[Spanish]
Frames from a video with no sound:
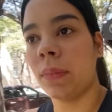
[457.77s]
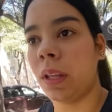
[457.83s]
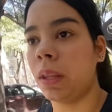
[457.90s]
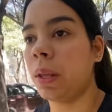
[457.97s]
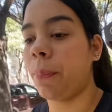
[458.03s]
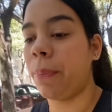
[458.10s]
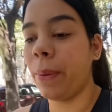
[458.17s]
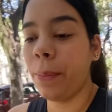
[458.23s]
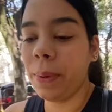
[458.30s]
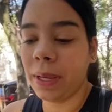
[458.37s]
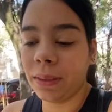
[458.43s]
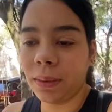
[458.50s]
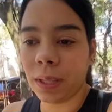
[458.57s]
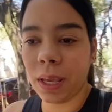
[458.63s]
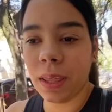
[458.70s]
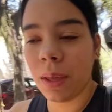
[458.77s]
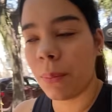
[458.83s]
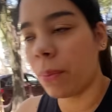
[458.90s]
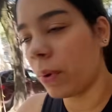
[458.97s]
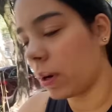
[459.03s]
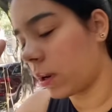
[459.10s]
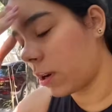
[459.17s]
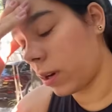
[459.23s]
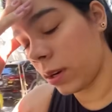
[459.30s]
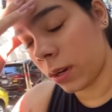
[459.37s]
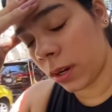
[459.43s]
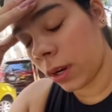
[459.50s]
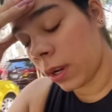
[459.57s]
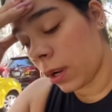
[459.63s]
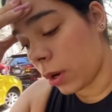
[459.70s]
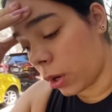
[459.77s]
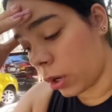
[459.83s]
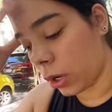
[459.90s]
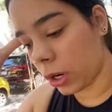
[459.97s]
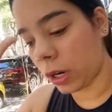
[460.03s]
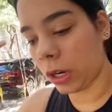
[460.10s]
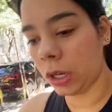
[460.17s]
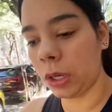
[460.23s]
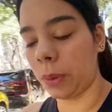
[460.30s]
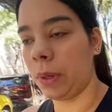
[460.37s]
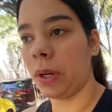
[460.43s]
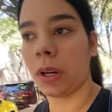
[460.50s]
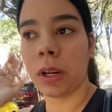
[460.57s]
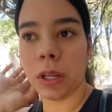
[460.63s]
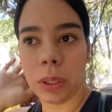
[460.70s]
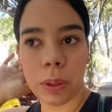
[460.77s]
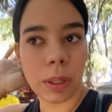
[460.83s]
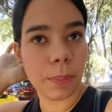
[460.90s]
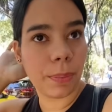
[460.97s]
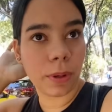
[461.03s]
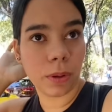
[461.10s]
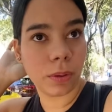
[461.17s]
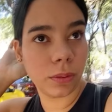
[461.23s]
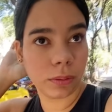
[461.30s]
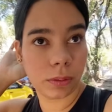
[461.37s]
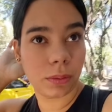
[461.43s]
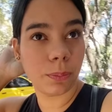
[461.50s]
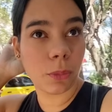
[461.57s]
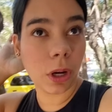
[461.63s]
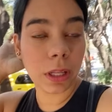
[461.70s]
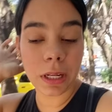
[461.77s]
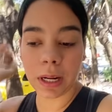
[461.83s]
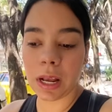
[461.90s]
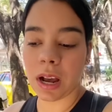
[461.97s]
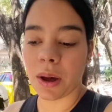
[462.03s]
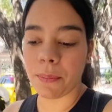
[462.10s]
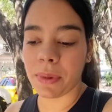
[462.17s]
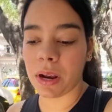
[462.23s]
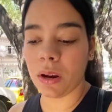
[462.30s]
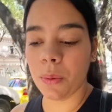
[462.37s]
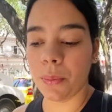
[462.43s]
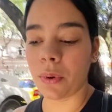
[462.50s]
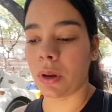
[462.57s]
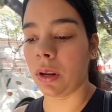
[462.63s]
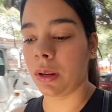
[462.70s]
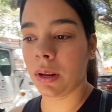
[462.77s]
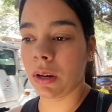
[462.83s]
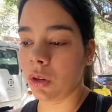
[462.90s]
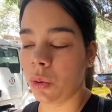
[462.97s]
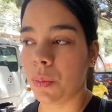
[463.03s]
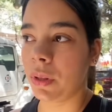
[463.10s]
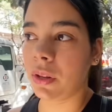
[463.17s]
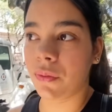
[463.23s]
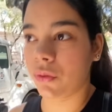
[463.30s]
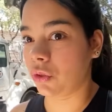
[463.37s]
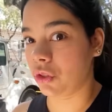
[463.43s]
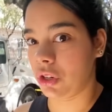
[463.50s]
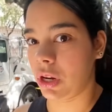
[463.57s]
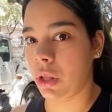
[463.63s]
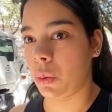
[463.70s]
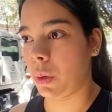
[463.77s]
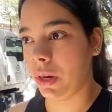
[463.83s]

después bistec de puerco. Horrible, horrible, pero voy a tener que cambiarlo porque es que no me está funcionando